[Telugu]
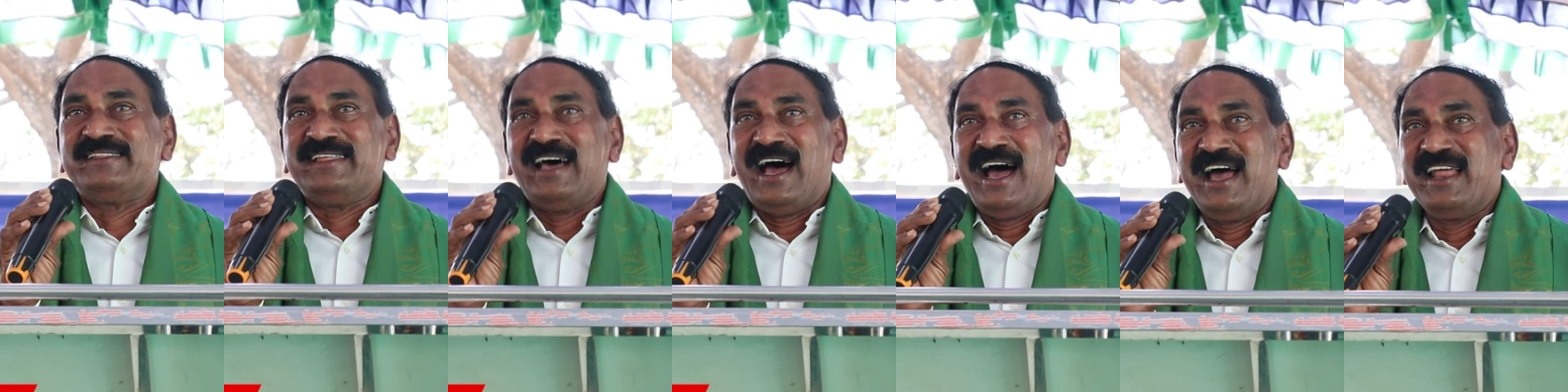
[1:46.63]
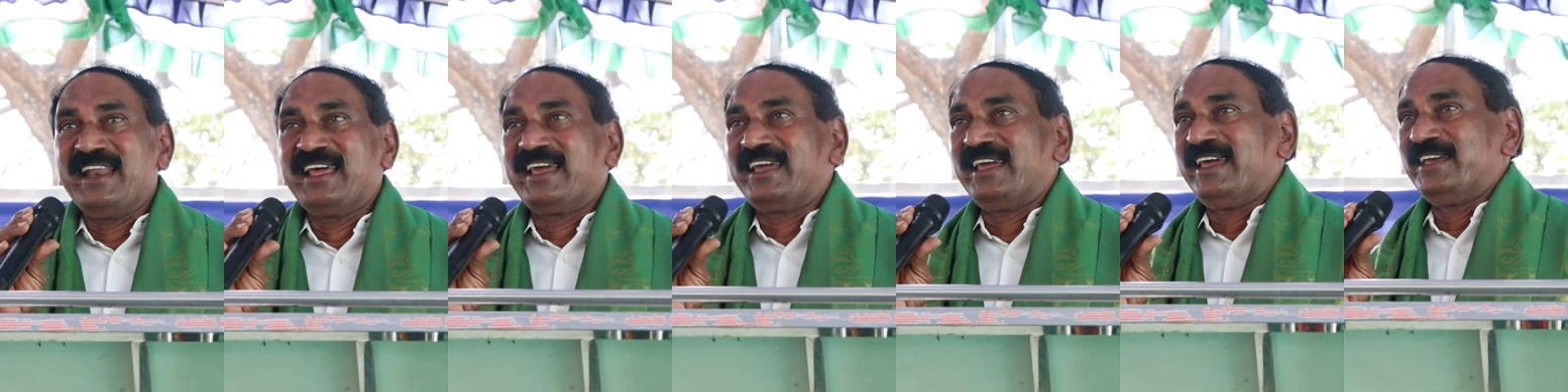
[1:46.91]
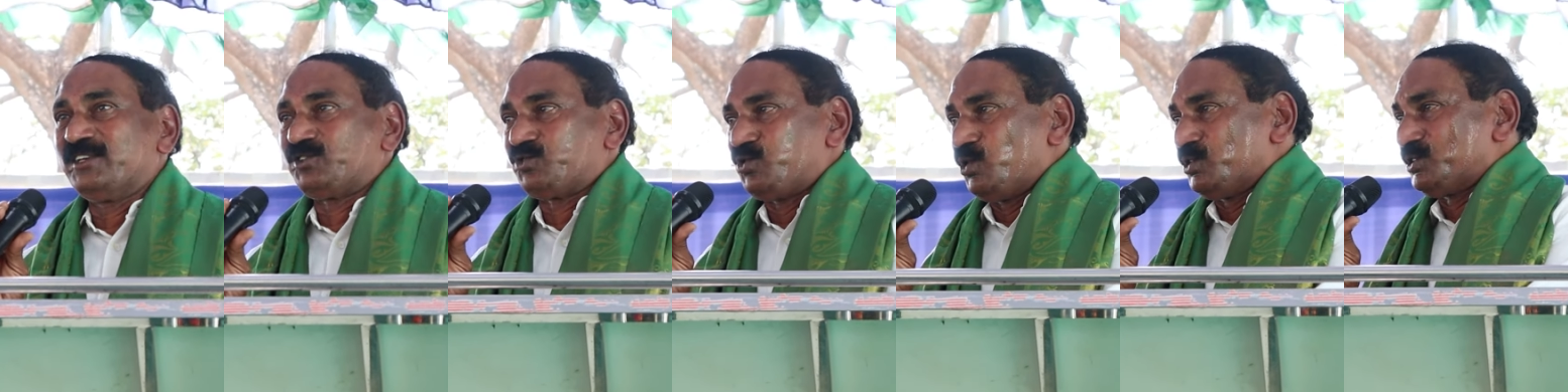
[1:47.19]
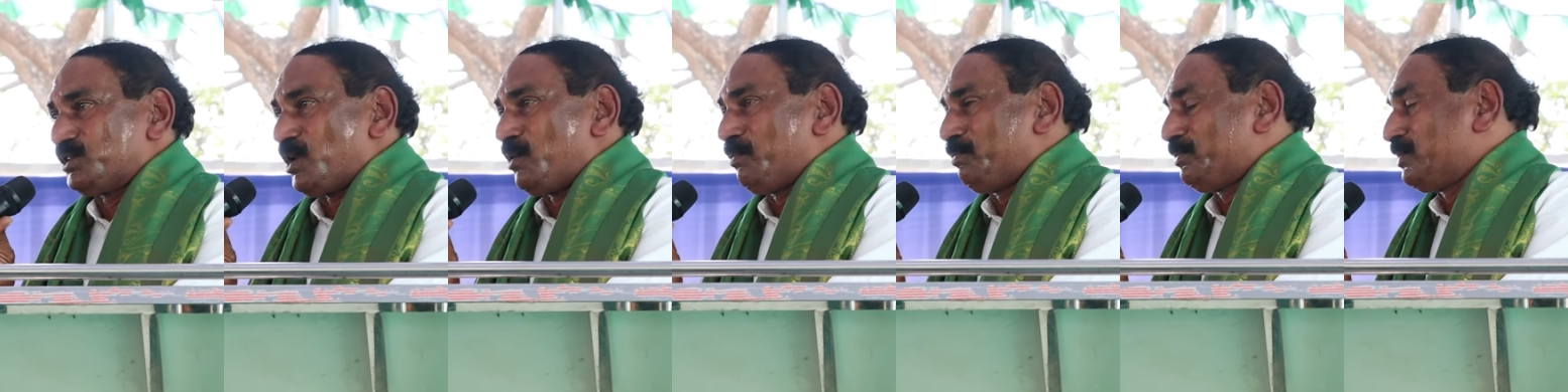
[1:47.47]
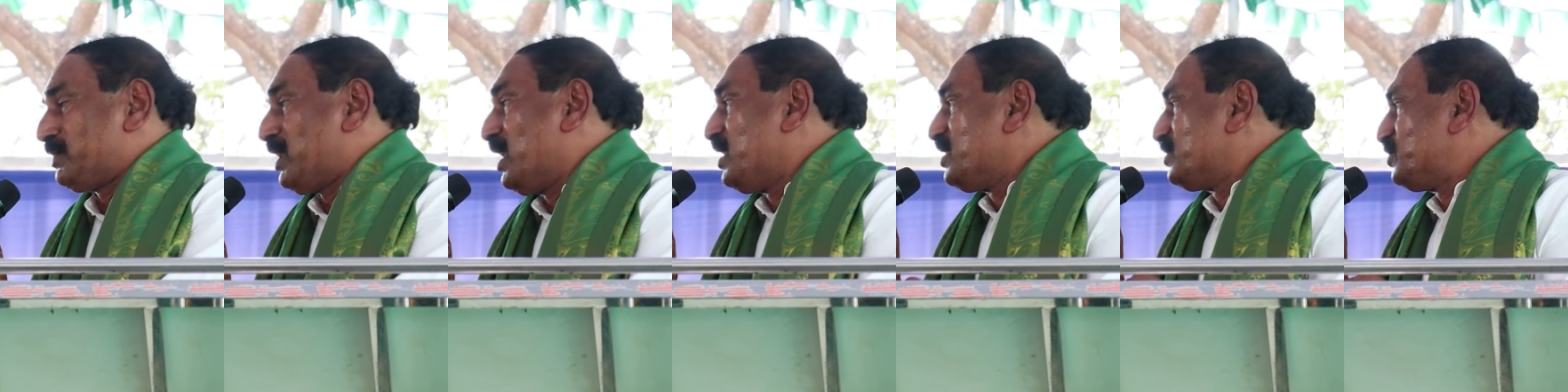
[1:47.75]
దానికి
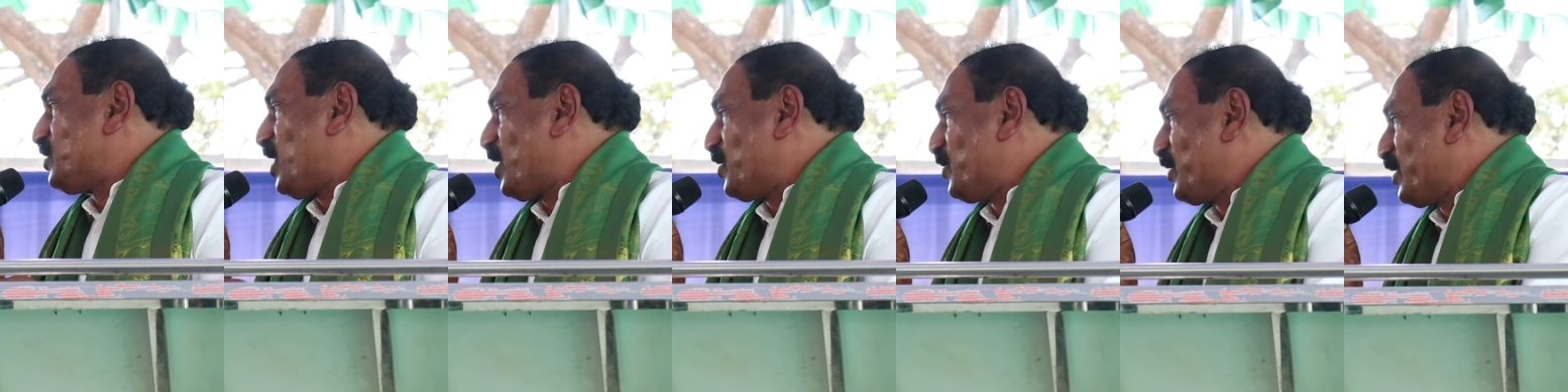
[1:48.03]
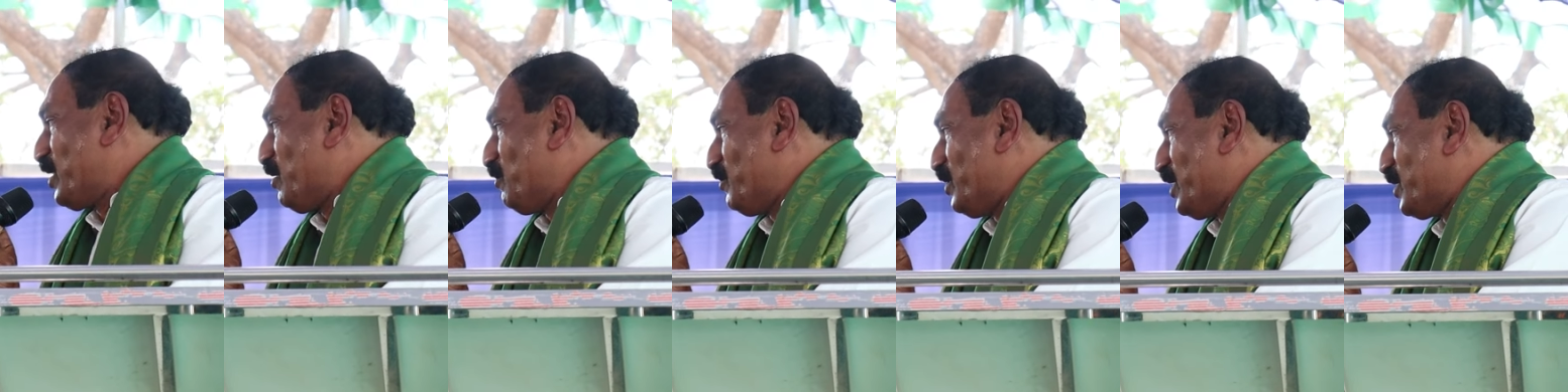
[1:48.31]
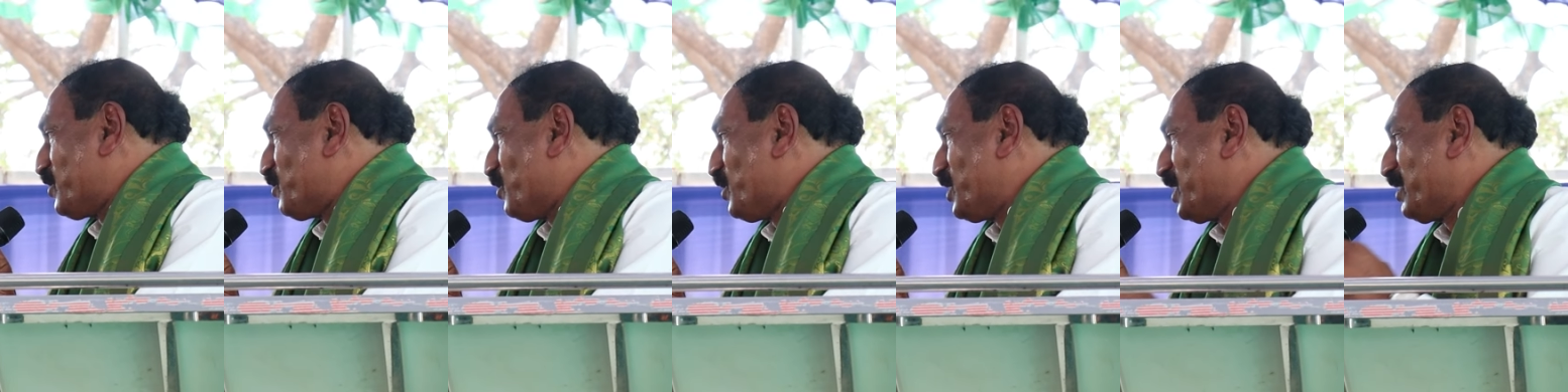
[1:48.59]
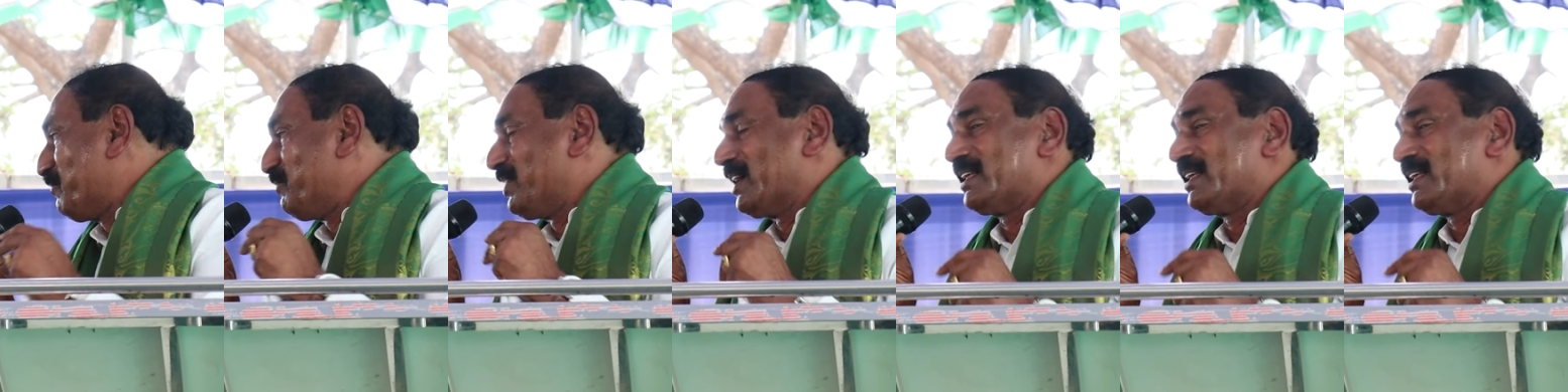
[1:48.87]
సూత్రధారుడిగా ఉన్నటువంటి